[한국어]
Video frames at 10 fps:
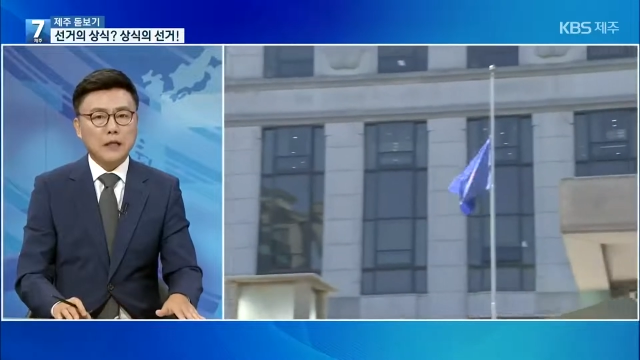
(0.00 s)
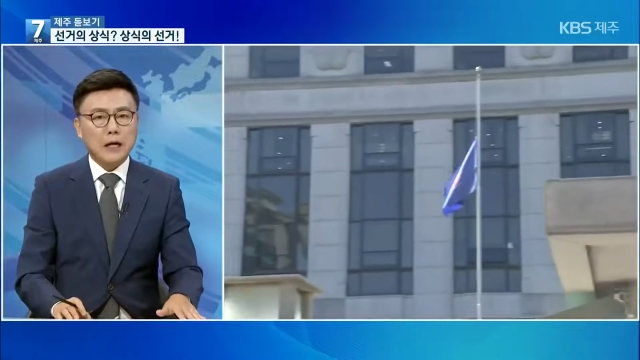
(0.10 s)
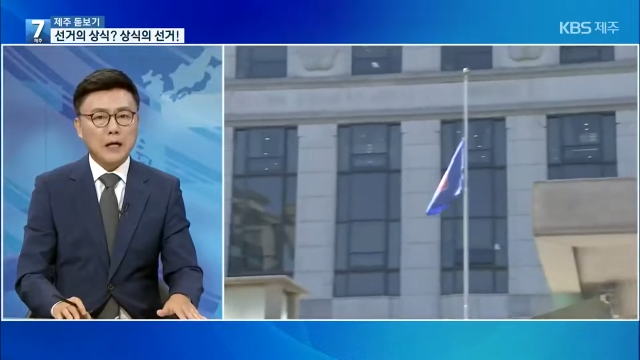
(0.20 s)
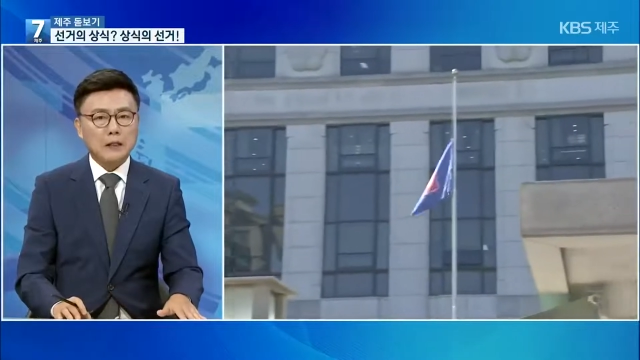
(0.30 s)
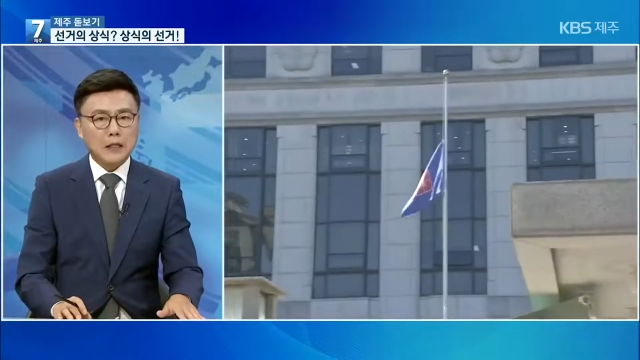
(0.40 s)

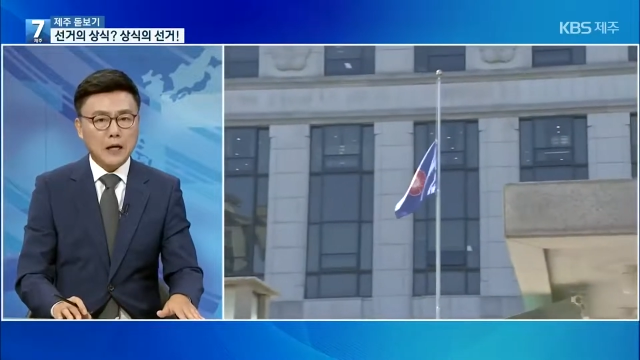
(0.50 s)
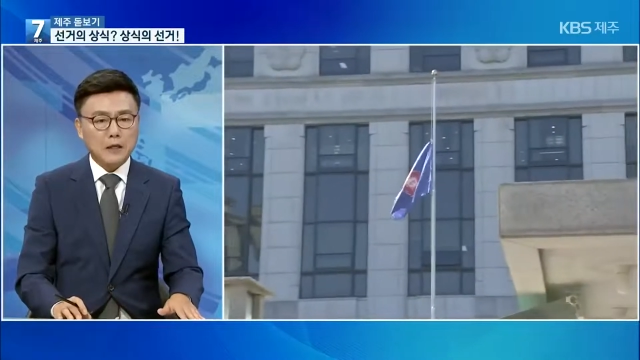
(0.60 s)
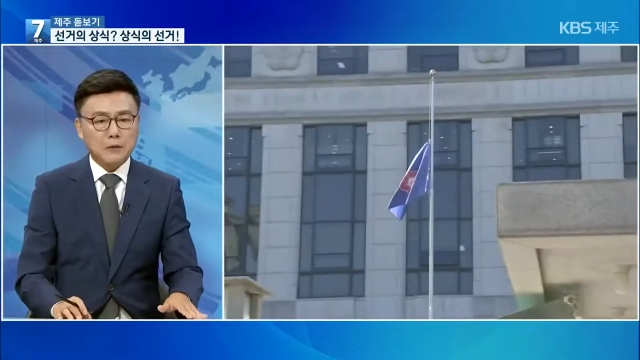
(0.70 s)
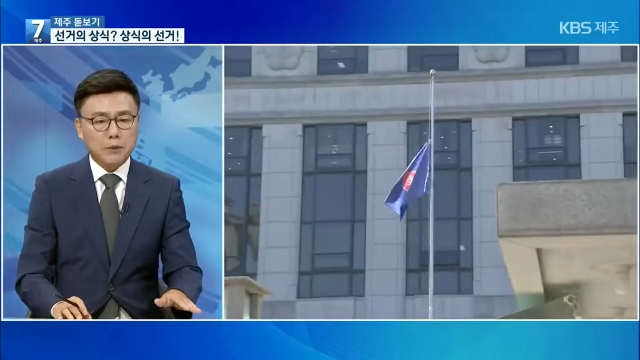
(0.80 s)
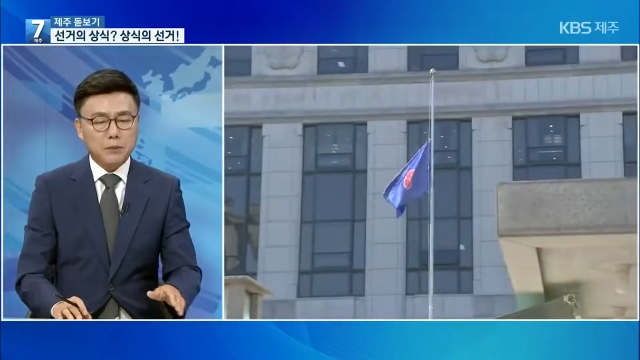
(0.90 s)
않았냐
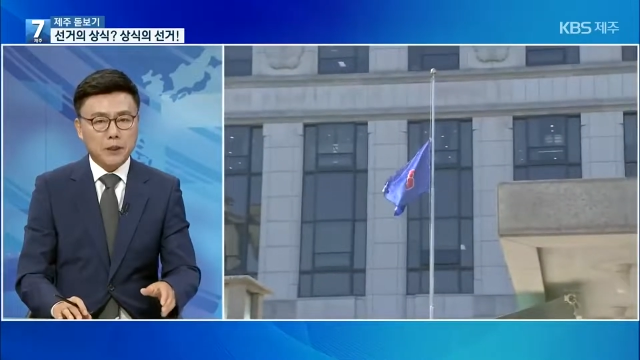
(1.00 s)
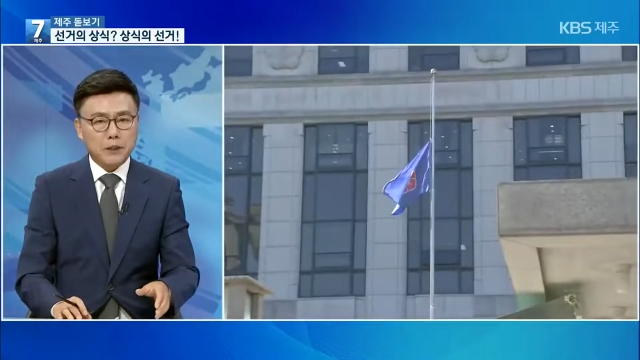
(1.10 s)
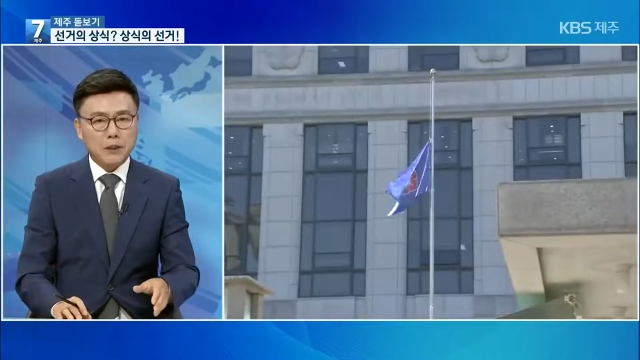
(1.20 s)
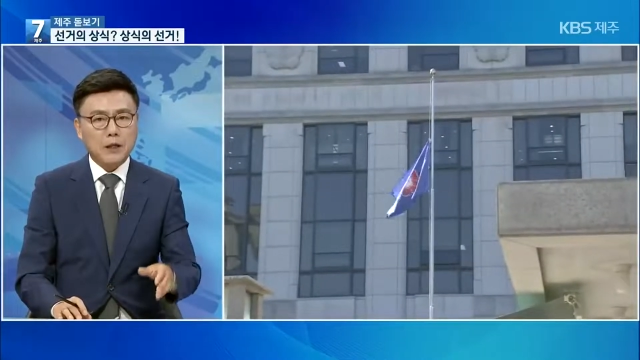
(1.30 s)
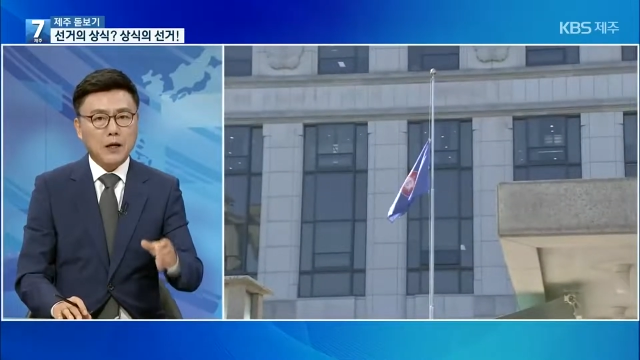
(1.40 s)
이런
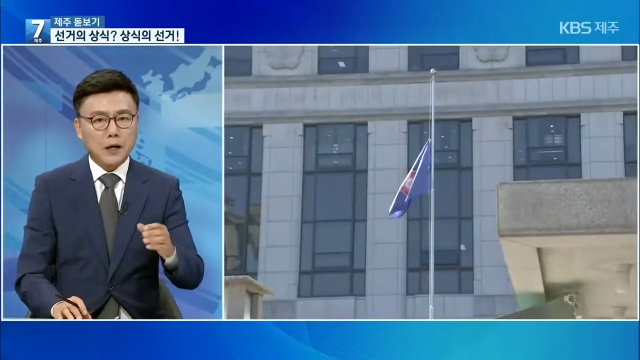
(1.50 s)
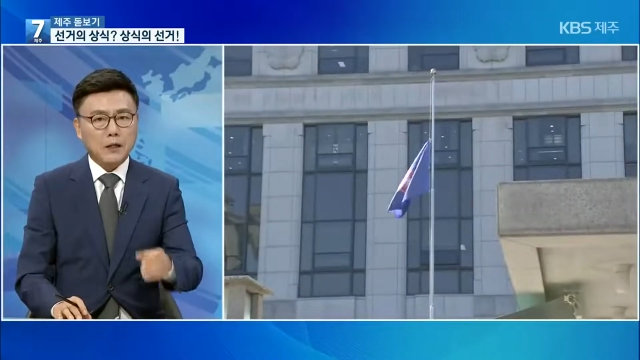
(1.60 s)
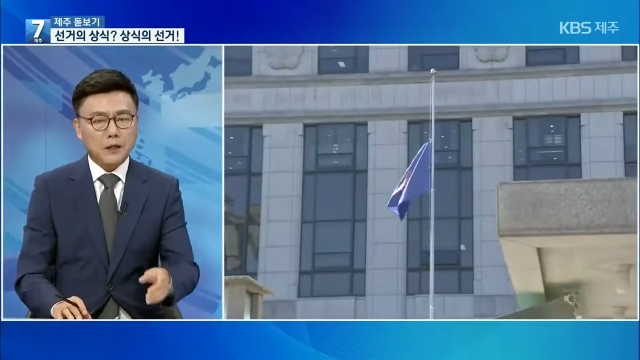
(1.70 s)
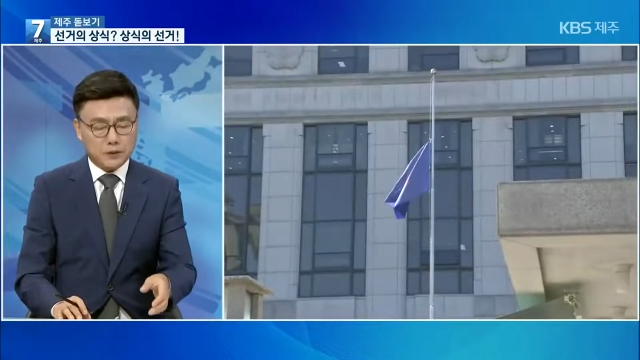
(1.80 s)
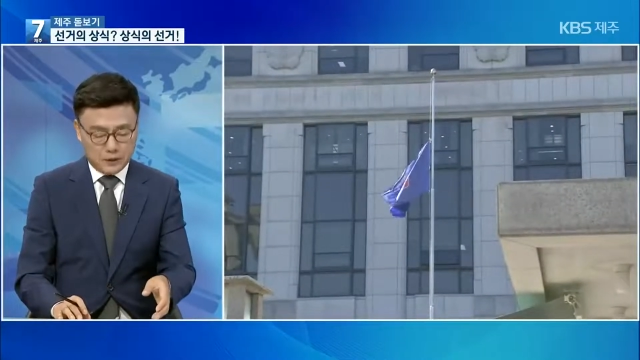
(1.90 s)
비판이
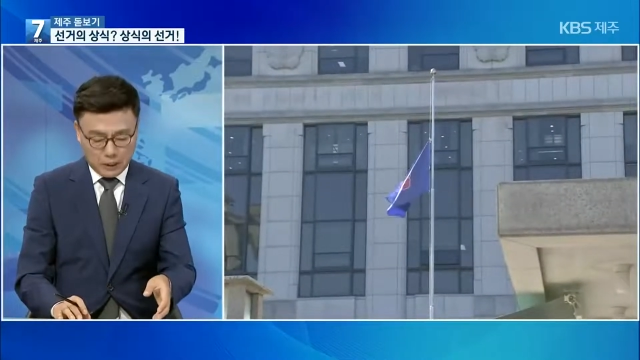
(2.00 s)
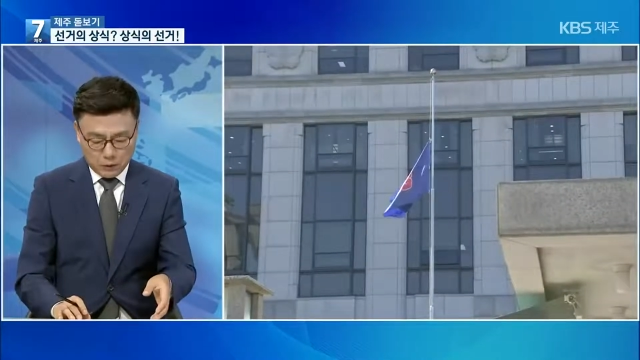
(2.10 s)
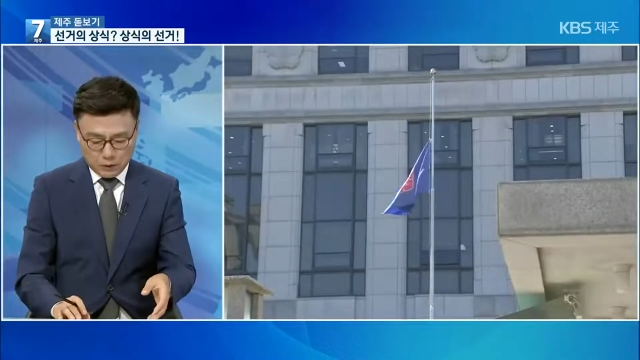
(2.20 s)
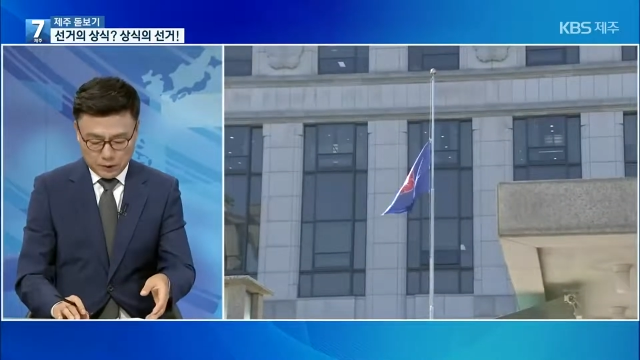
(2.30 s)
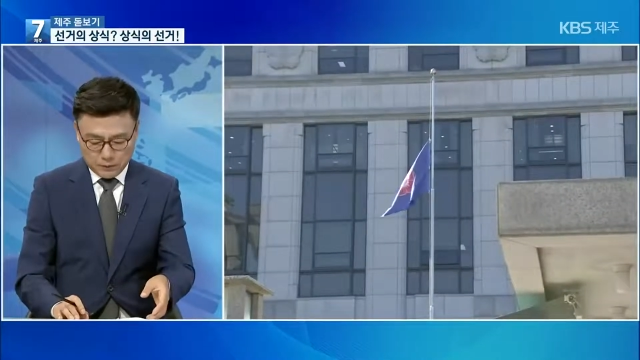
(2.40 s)
학계에서
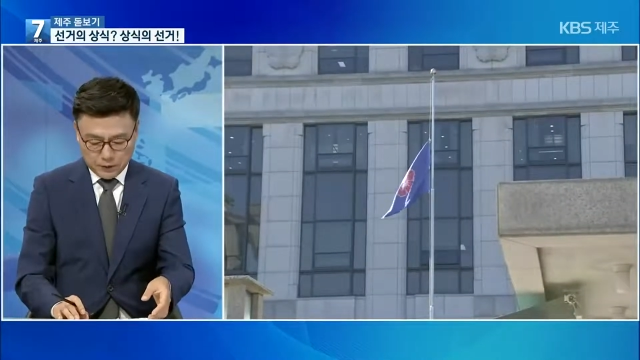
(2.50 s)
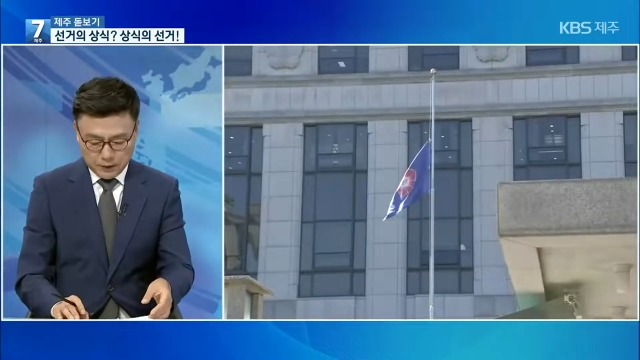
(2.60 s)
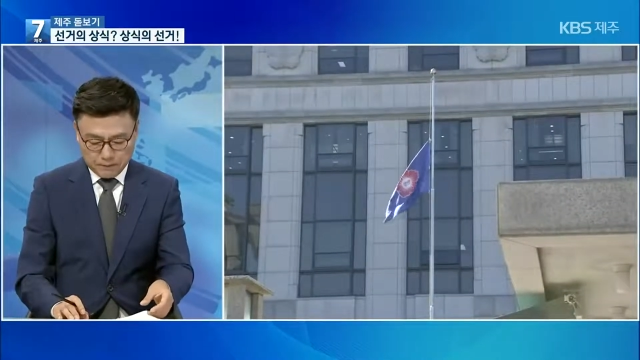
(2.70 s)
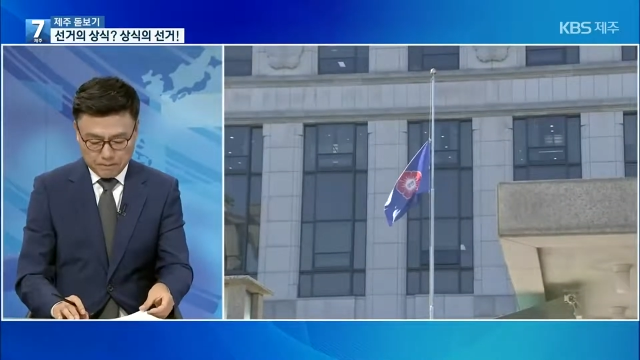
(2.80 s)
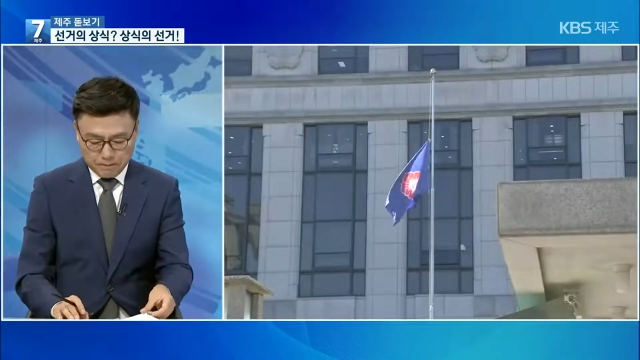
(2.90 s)
나오고 있습니다.
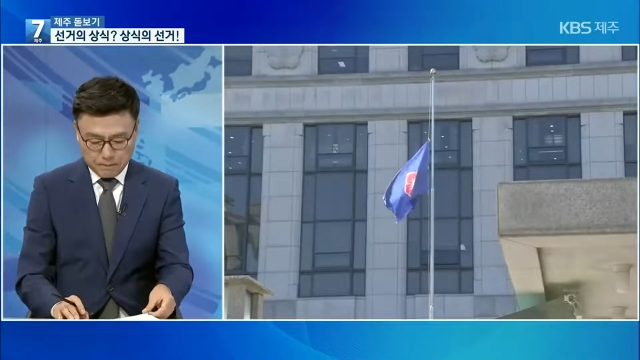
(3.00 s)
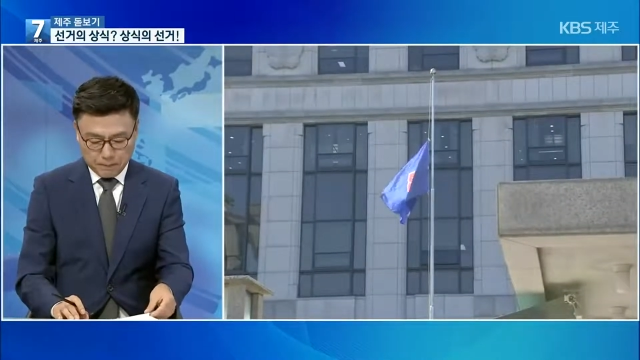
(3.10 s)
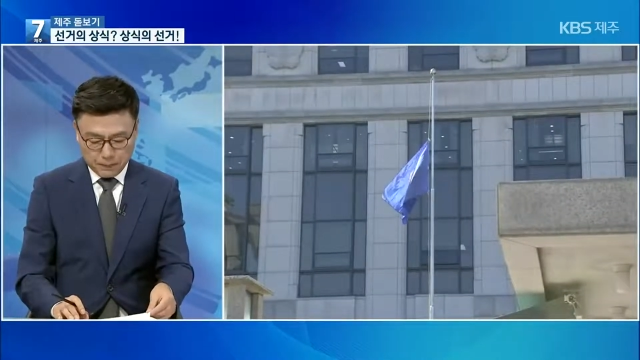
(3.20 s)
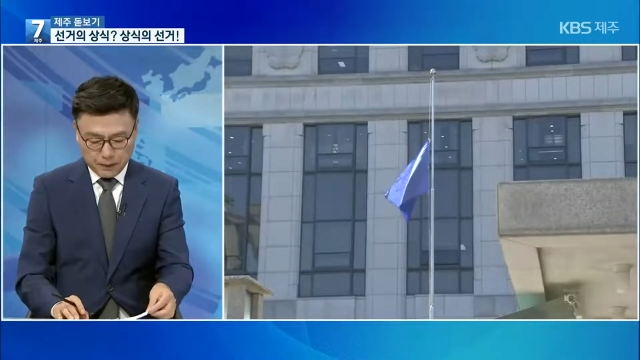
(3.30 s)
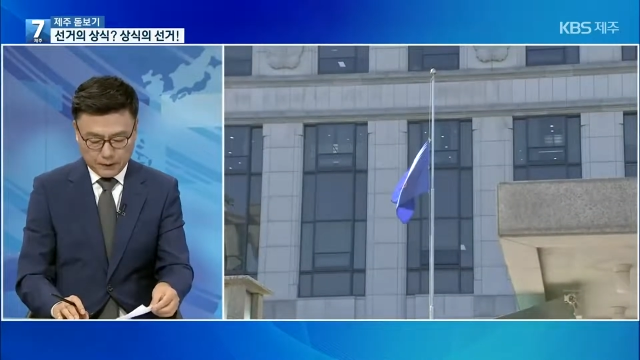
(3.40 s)
네, 지금
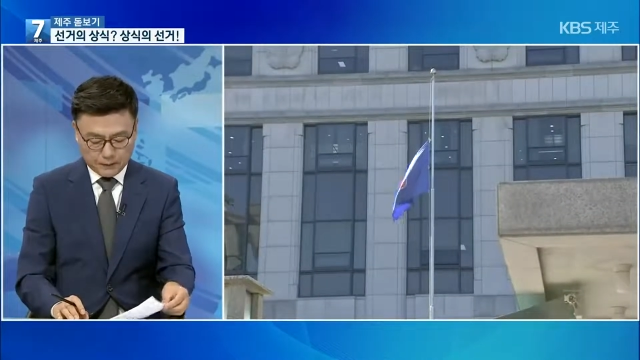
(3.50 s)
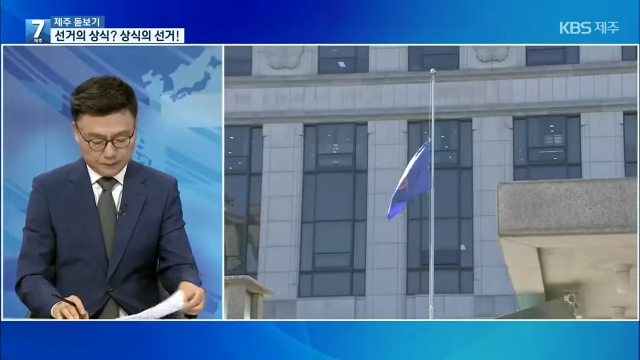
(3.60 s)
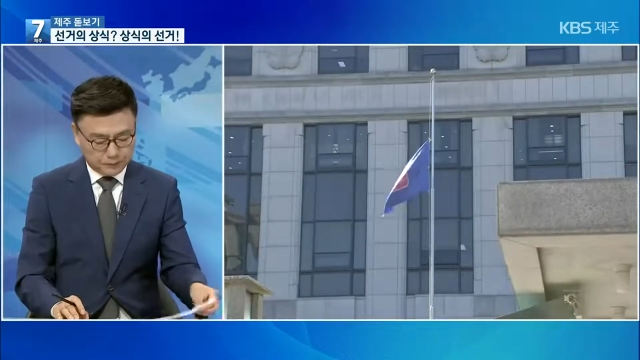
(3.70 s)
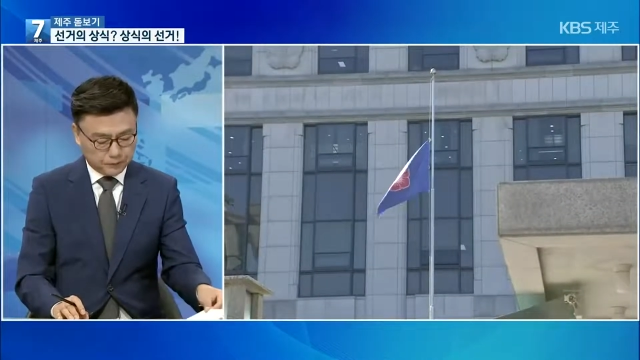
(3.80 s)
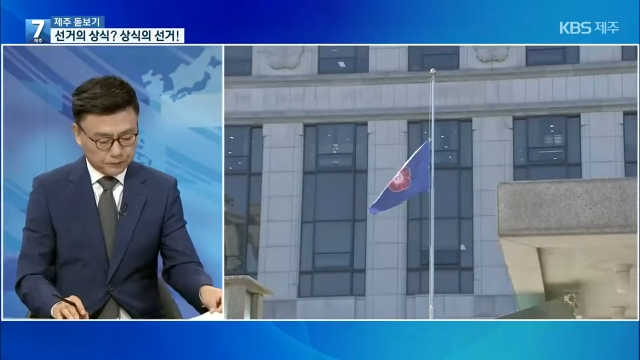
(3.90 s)
미국의
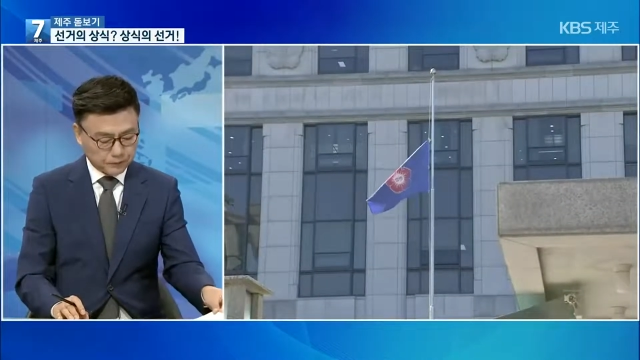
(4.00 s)
사례를 말씀해